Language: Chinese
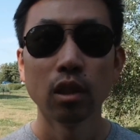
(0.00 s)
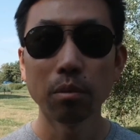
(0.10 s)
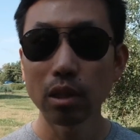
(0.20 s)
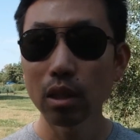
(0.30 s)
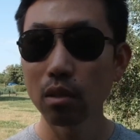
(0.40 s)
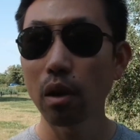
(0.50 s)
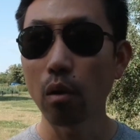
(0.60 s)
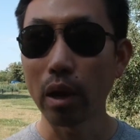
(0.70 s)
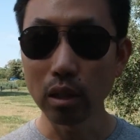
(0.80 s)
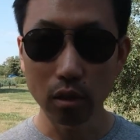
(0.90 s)
那么这个地方
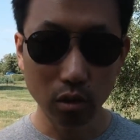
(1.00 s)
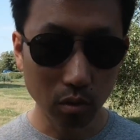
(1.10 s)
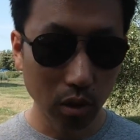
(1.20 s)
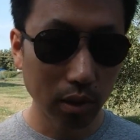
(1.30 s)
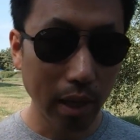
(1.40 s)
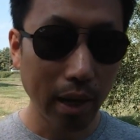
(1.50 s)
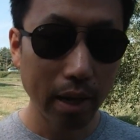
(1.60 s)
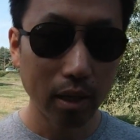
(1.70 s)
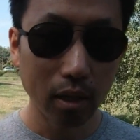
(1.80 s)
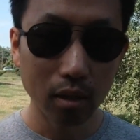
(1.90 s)
我还想纠正大
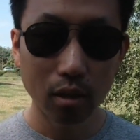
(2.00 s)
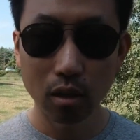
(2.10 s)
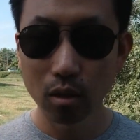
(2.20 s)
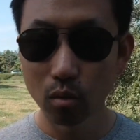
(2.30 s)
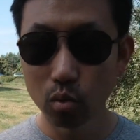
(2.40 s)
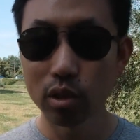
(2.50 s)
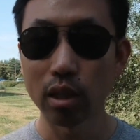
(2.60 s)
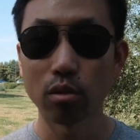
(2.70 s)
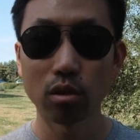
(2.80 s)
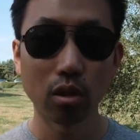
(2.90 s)
家一个误
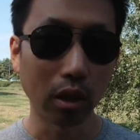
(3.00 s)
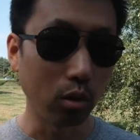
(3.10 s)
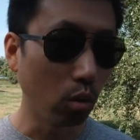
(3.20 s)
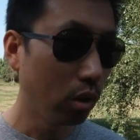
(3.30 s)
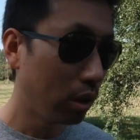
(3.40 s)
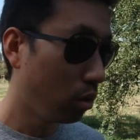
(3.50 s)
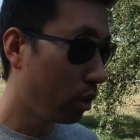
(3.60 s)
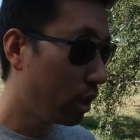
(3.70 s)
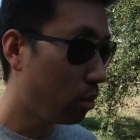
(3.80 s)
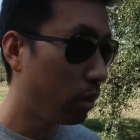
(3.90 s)
解，就是很多人
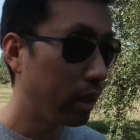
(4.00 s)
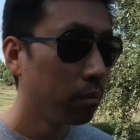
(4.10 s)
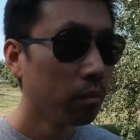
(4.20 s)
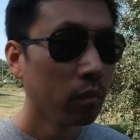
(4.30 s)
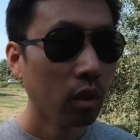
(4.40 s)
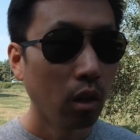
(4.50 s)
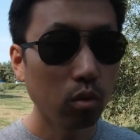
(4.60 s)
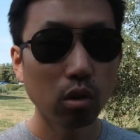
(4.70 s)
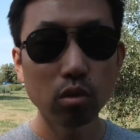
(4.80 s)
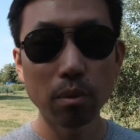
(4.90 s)
会认为
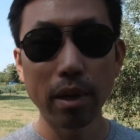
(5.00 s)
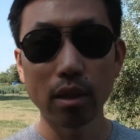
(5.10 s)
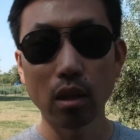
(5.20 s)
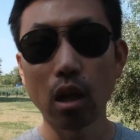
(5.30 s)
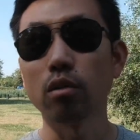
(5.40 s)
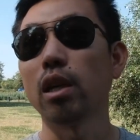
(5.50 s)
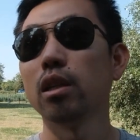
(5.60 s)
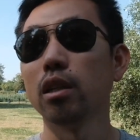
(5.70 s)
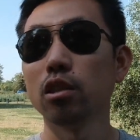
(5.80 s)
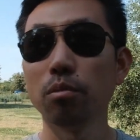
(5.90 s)
欧洲这边的老年
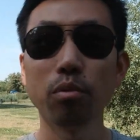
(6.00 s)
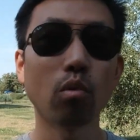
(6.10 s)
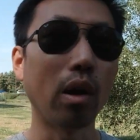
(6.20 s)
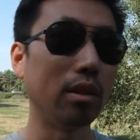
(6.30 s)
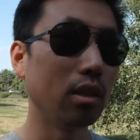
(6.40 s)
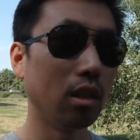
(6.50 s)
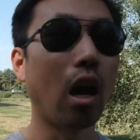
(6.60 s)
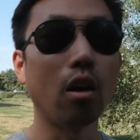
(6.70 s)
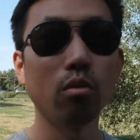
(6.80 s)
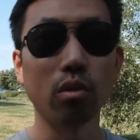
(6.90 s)
人是不管自己的
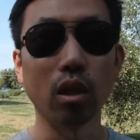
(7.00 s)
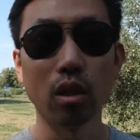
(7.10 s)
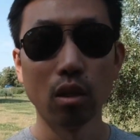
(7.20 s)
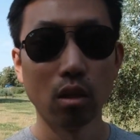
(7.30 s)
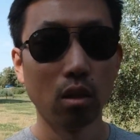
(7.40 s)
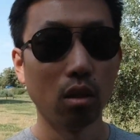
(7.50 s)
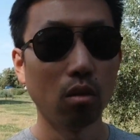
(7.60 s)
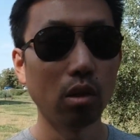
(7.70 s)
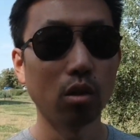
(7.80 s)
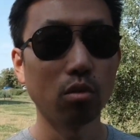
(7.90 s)
儿女的，
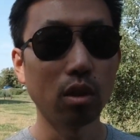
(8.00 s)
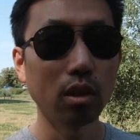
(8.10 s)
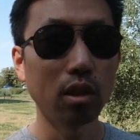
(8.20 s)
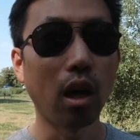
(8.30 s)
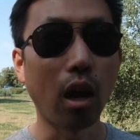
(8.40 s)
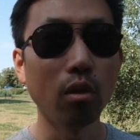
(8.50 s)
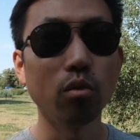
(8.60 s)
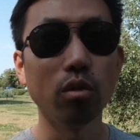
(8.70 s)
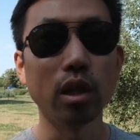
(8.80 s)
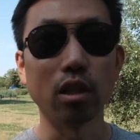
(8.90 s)
或者说自己的儿
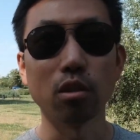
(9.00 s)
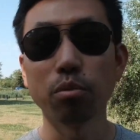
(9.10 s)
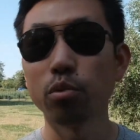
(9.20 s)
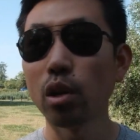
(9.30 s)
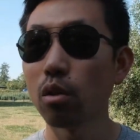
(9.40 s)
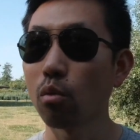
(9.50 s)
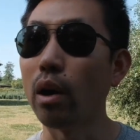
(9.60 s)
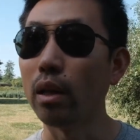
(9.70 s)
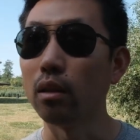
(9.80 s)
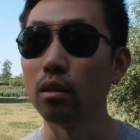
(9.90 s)
女也是不需要
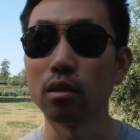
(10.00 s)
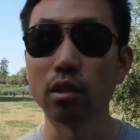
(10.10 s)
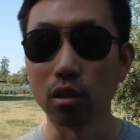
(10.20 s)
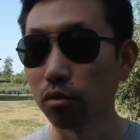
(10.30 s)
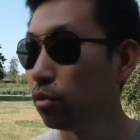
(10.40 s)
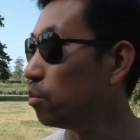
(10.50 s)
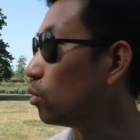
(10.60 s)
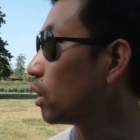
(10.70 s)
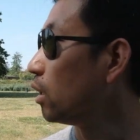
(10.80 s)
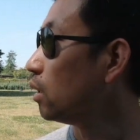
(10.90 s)
管自己的父母
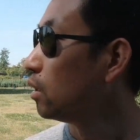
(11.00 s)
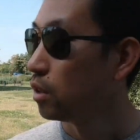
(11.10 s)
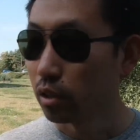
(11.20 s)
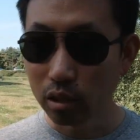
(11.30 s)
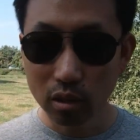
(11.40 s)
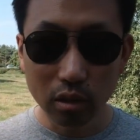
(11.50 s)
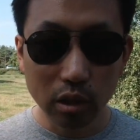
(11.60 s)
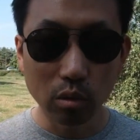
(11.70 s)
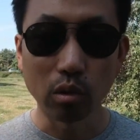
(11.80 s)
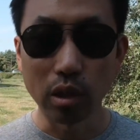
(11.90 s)
的。其实
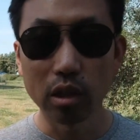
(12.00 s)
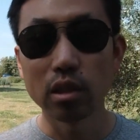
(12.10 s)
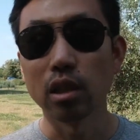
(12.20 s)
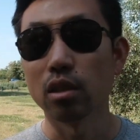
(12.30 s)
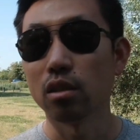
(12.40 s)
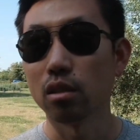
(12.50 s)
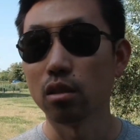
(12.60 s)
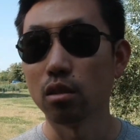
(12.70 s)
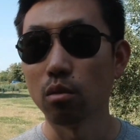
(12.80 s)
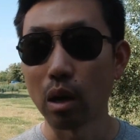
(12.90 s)
这种理解
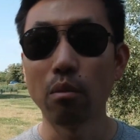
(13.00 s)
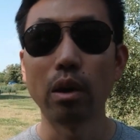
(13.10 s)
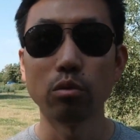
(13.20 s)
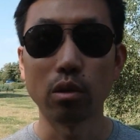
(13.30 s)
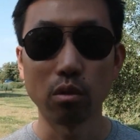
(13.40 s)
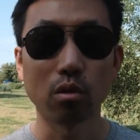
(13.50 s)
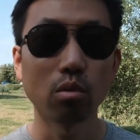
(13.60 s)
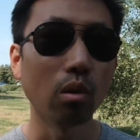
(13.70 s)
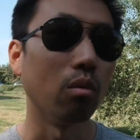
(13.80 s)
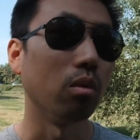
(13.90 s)
是完完全全
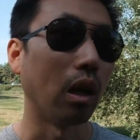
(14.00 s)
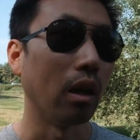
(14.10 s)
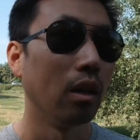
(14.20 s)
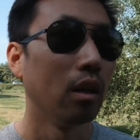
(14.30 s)
错误的。